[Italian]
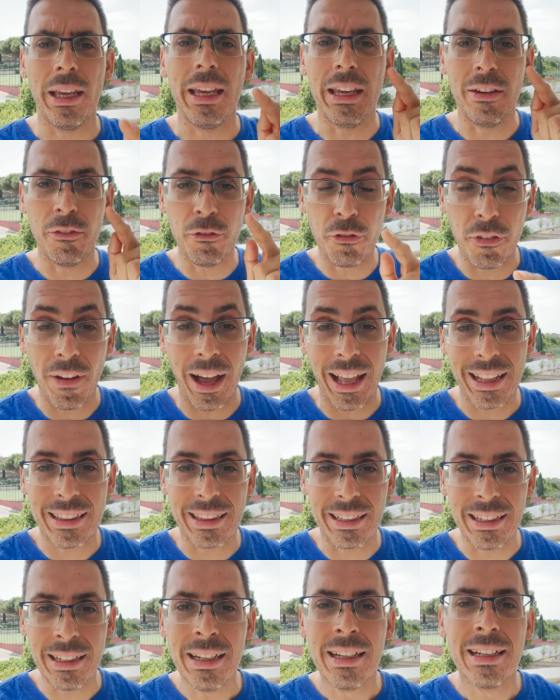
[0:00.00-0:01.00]

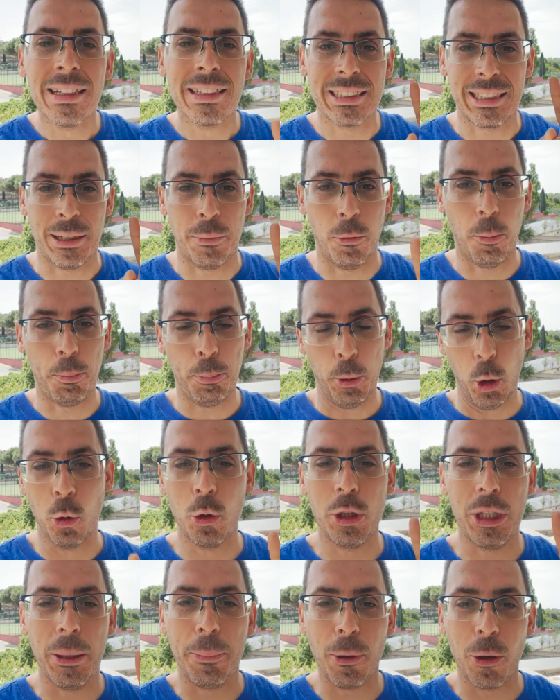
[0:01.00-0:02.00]
Infatti siamo
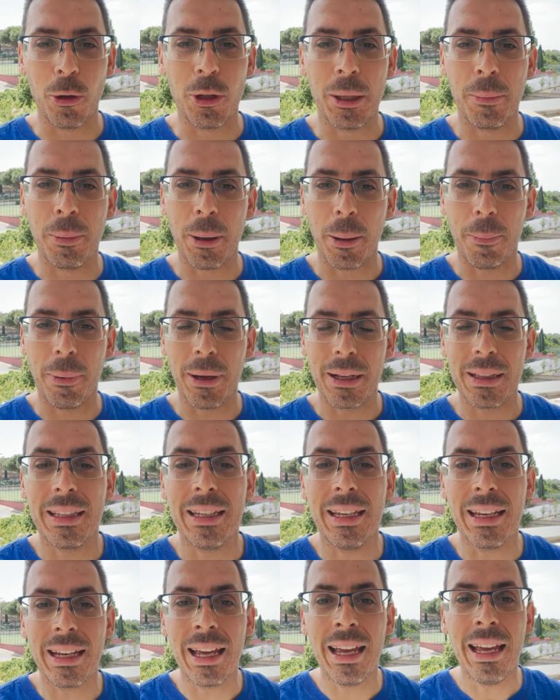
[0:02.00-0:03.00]
pronti pronti per
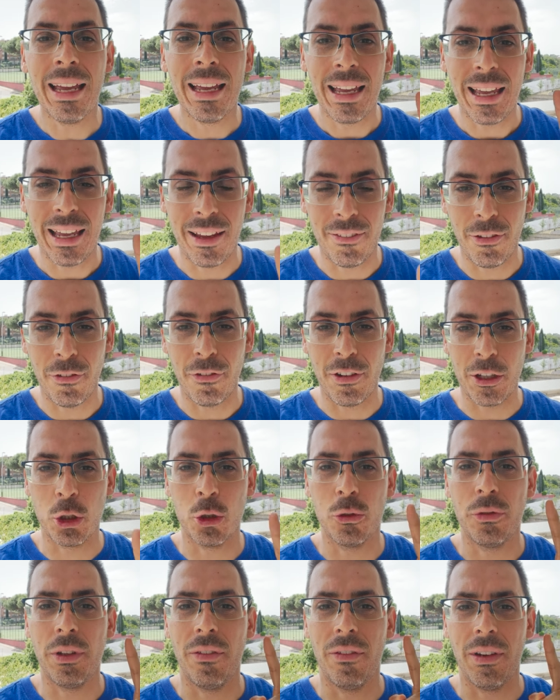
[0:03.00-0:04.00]
partire e vi
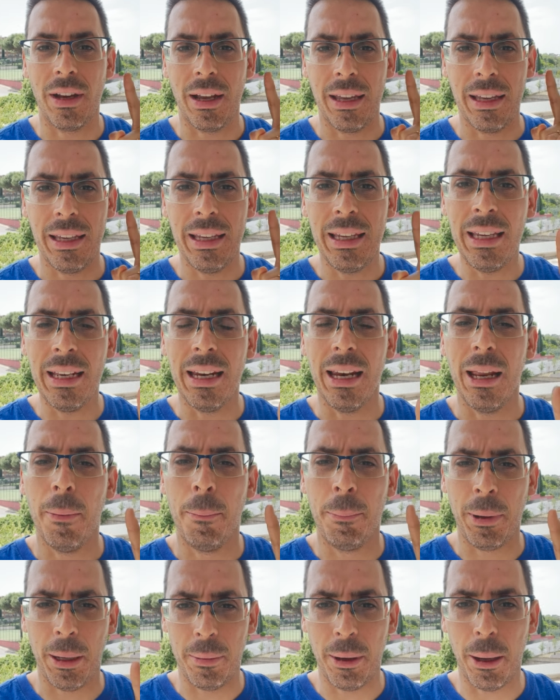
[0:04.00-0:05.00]
faccio vivere il
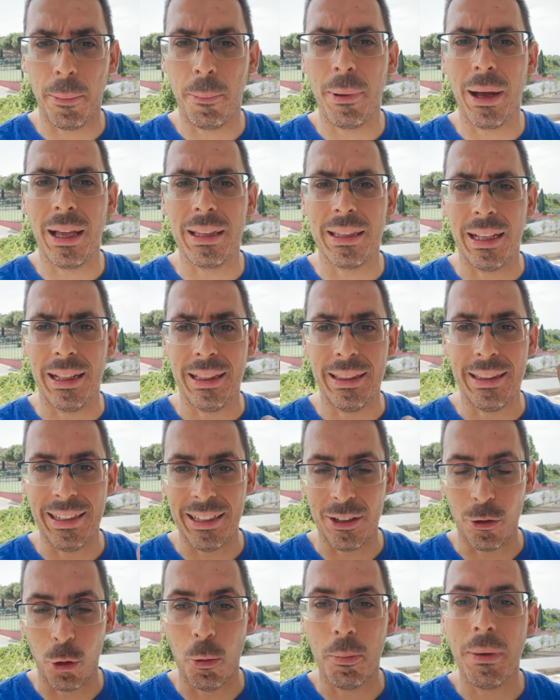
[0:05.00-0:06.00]
Premier Padel
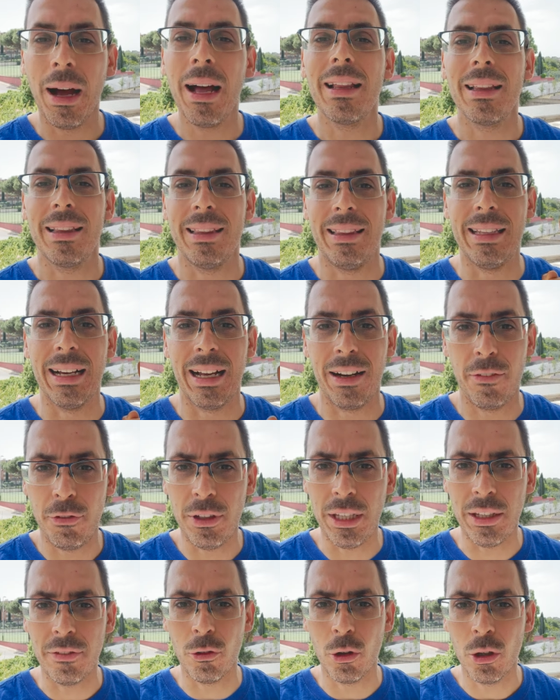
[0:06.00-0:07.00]
di Roma dal
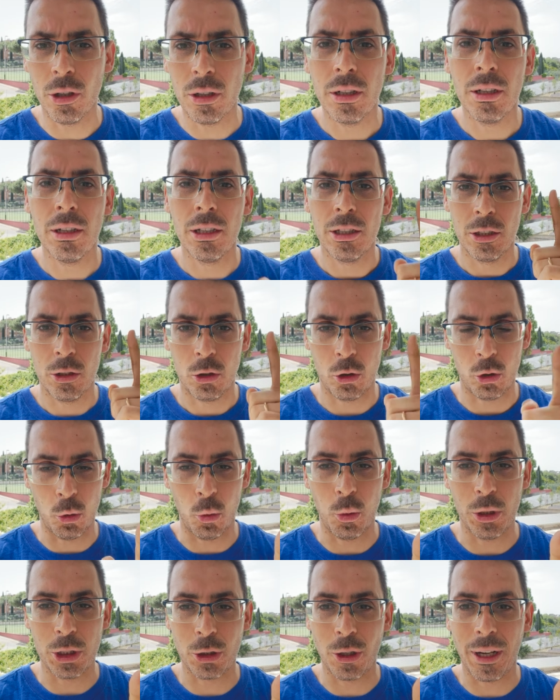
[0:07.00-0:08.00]
vivo
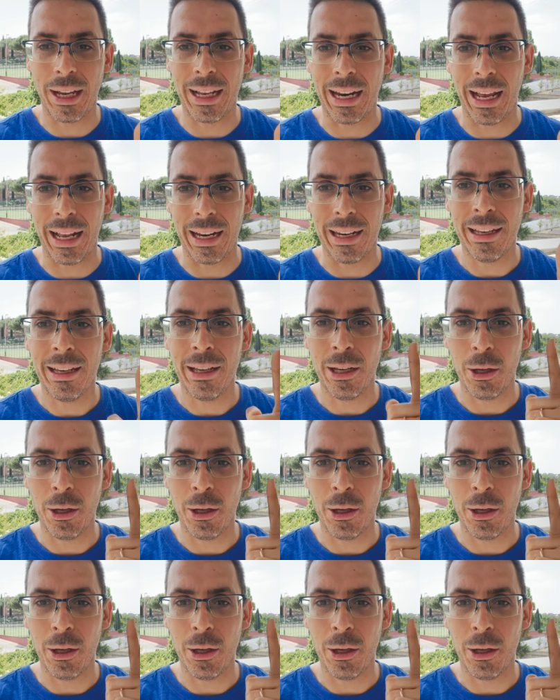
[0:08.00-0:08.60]
su questo canale.